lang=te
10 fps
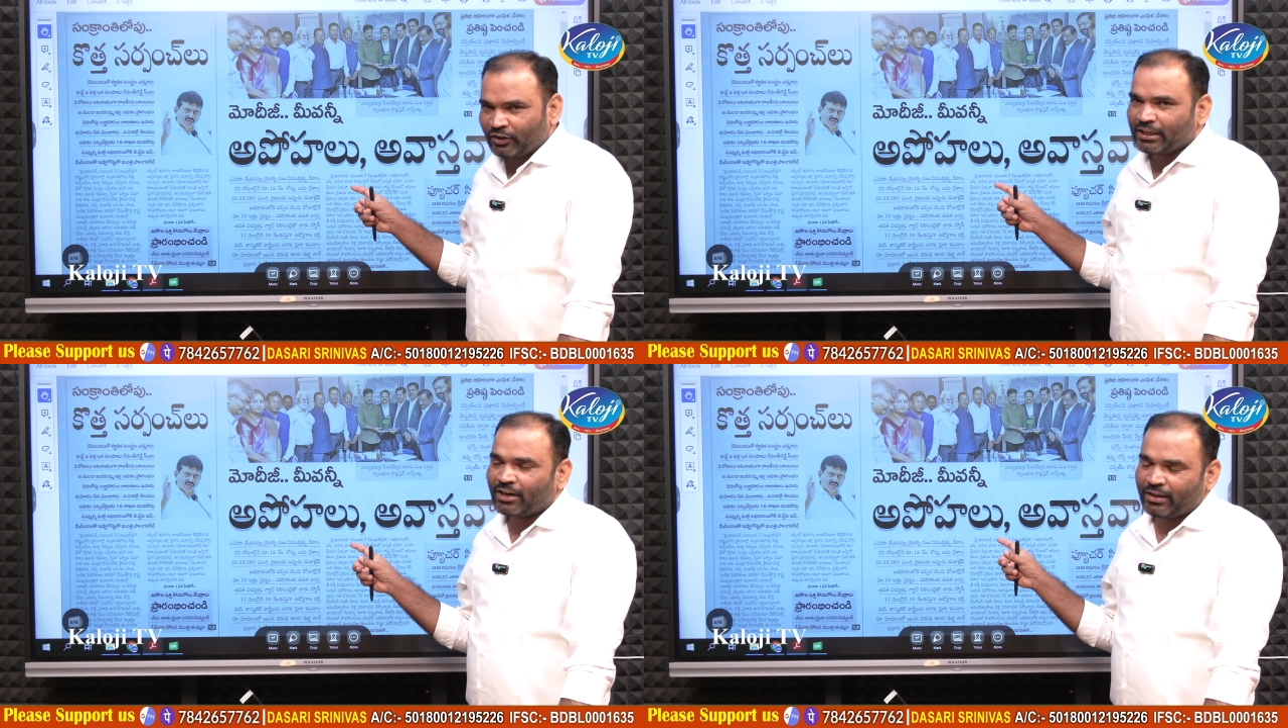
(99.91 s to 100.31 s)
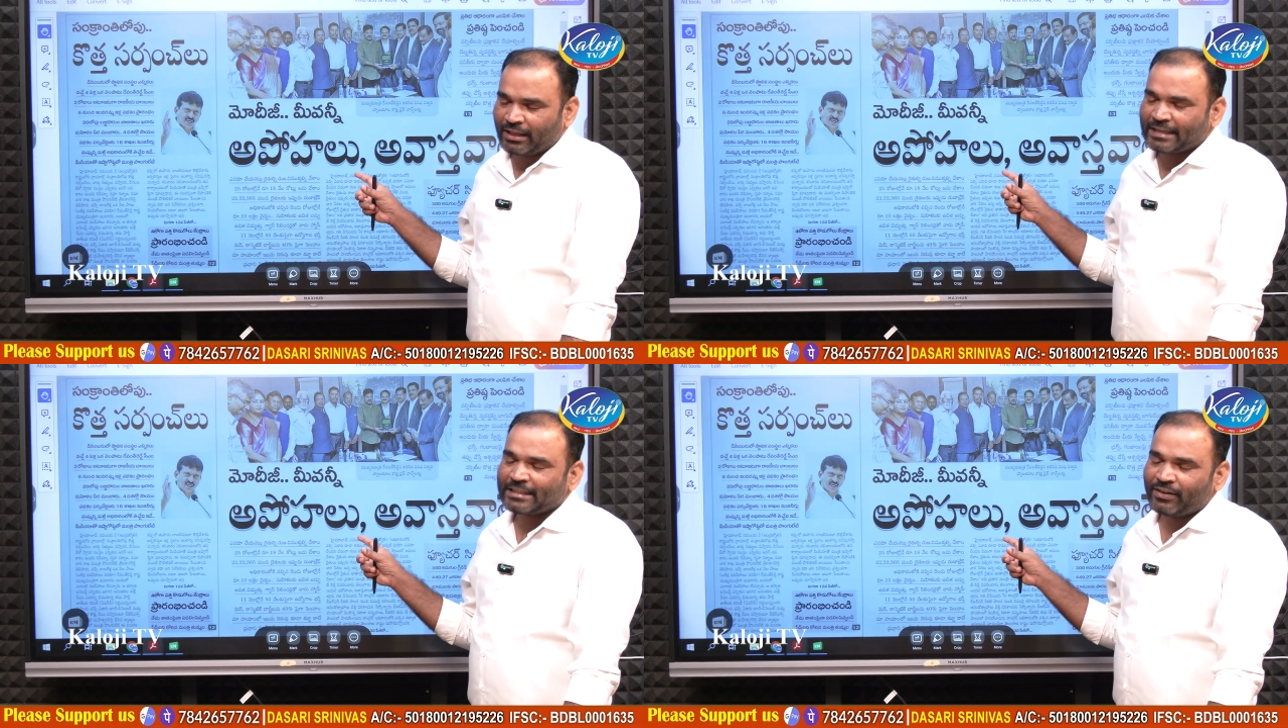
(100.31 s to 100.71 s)
ట్విట్టర్
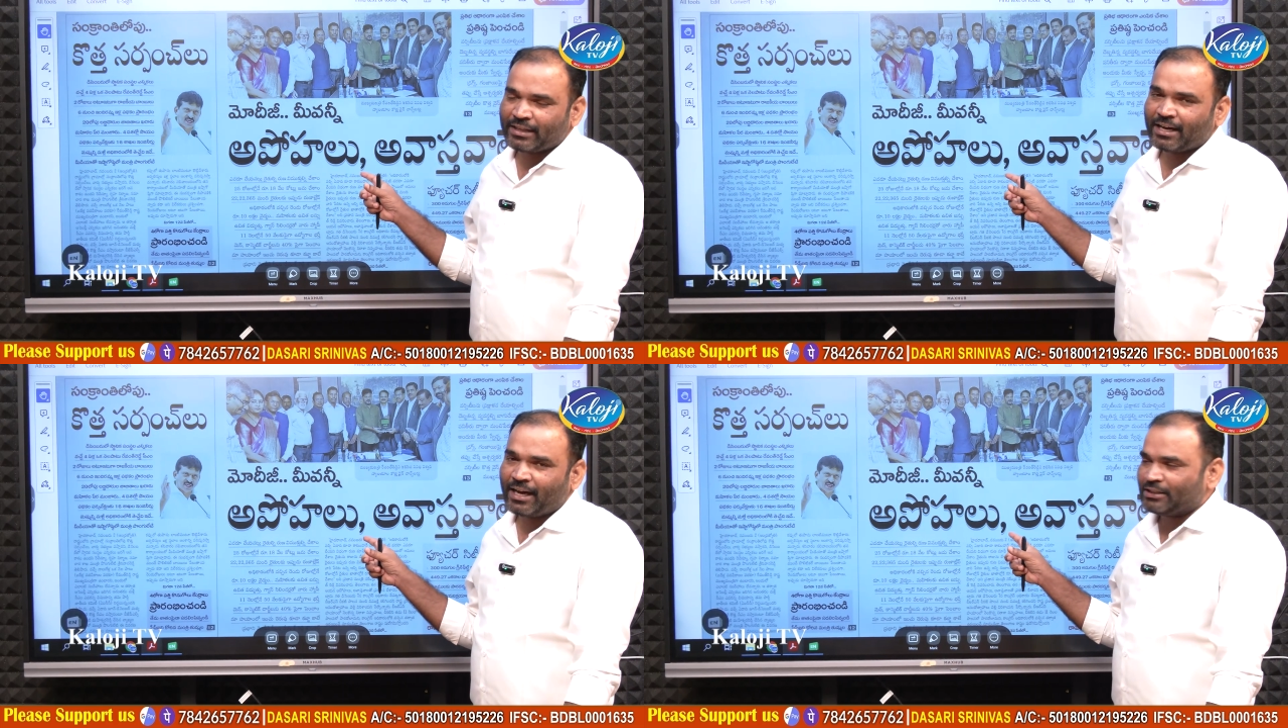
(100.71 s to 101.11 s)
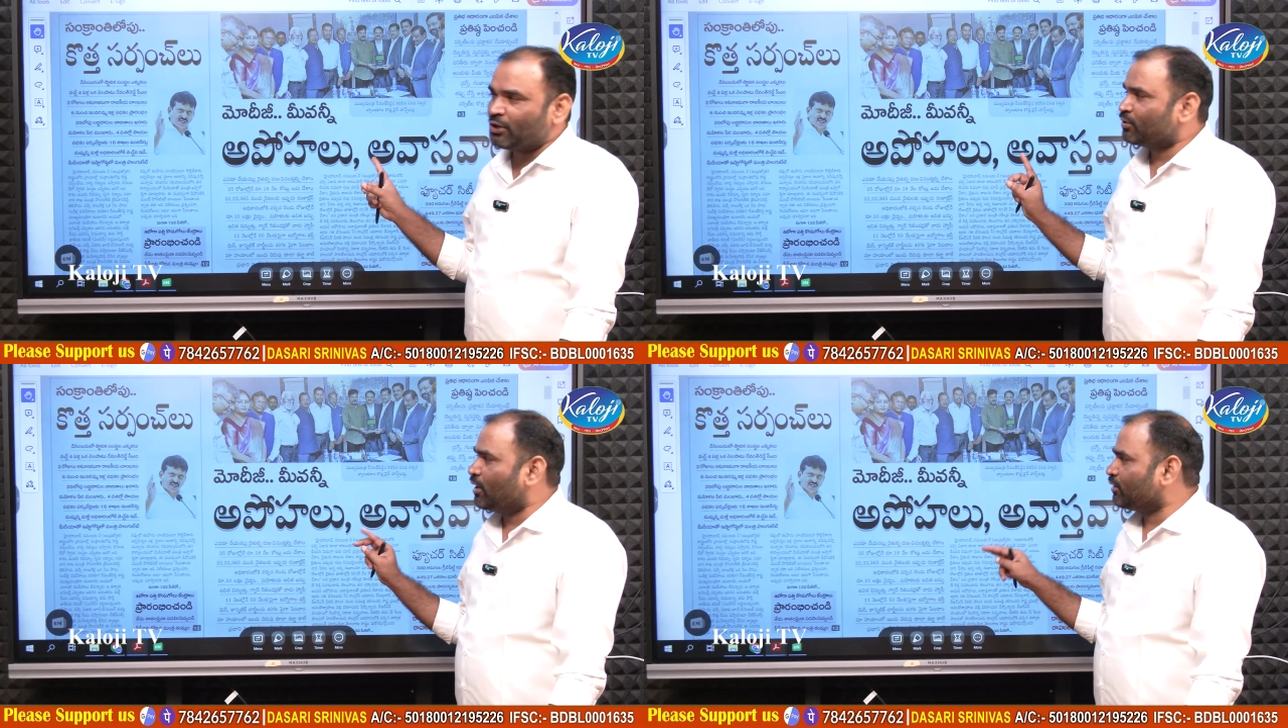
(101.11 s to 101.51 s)
ఎక్స్ వేదికగా
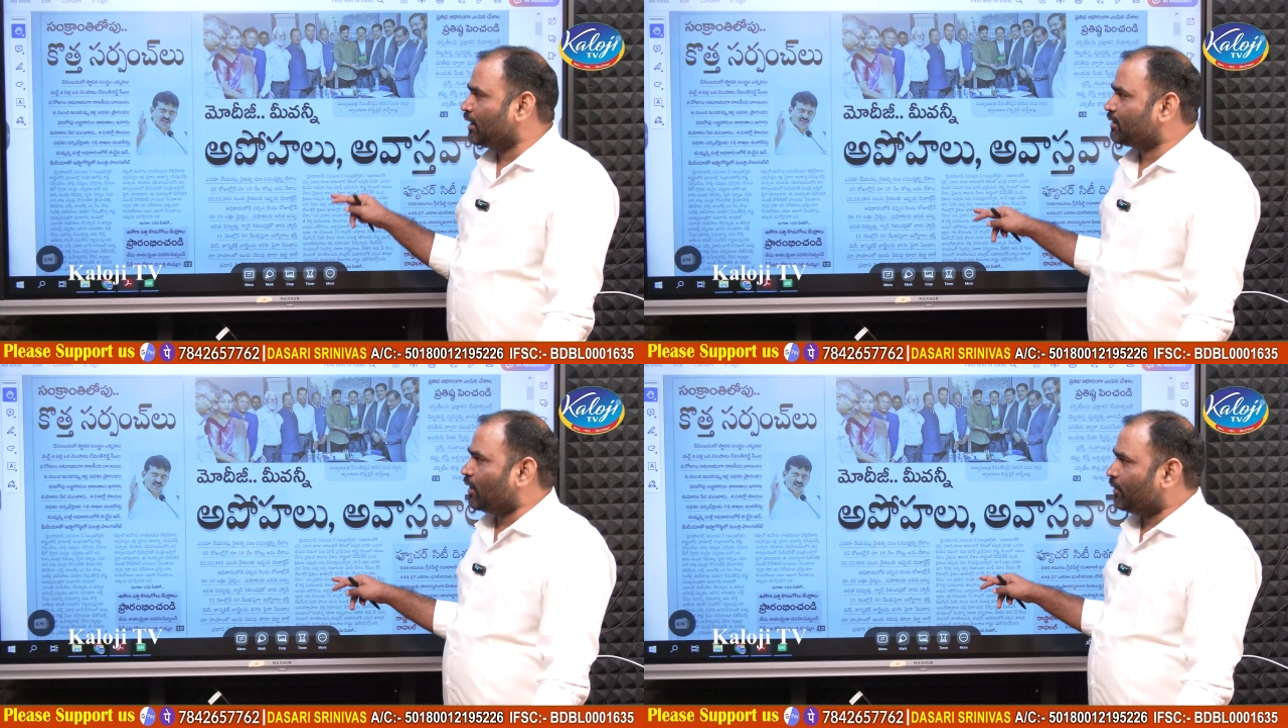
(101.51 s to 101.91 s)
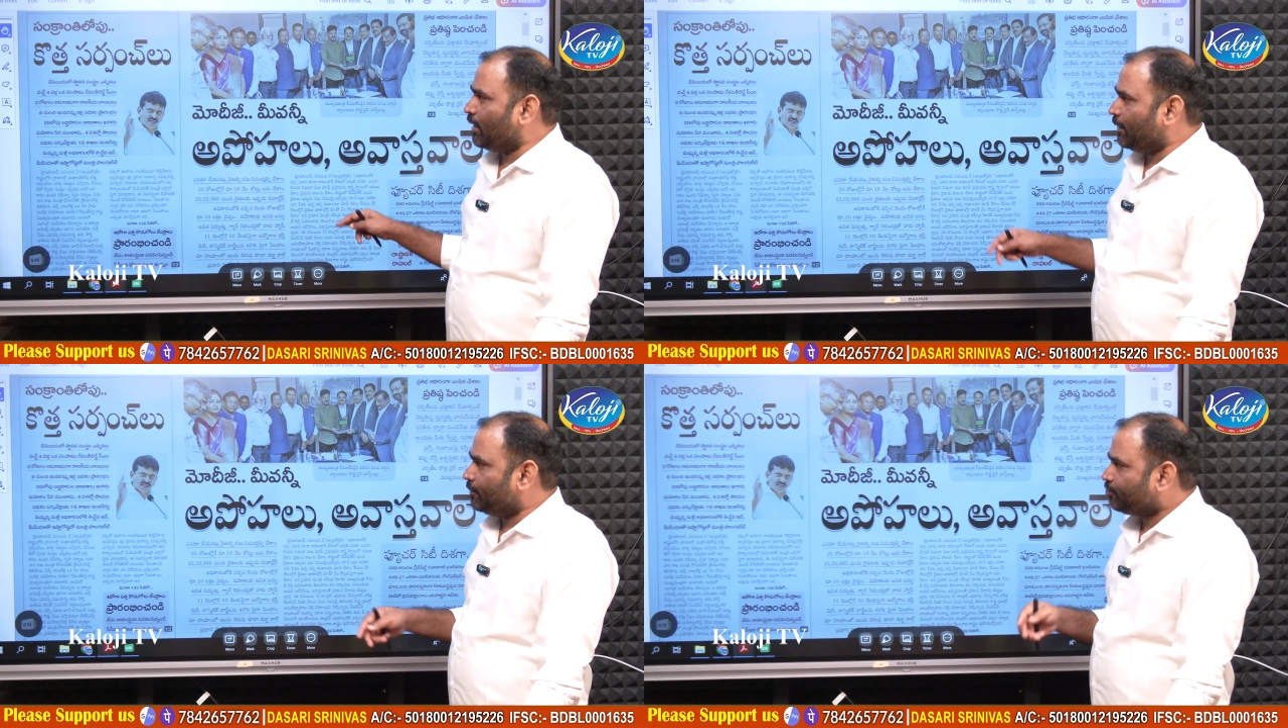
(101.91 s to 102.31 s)
జరుగుతున్నట్టు తెలుస్తూ
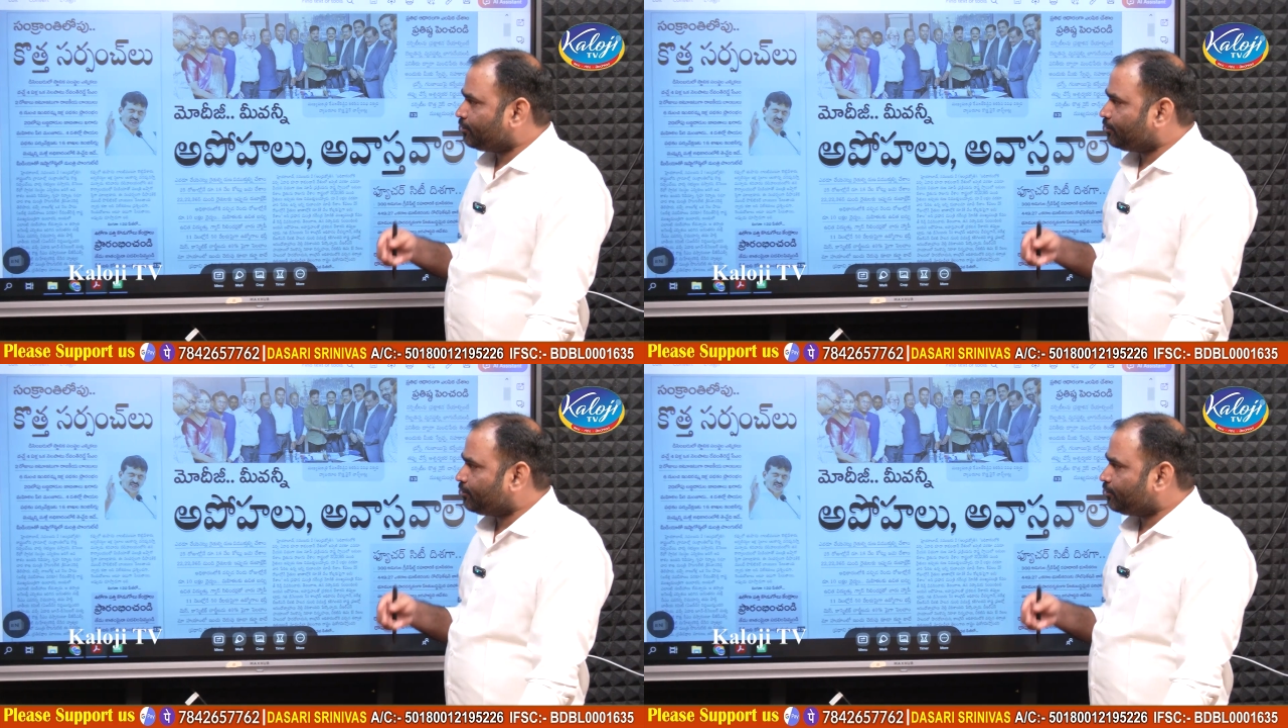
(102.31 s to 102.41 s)
ఉంది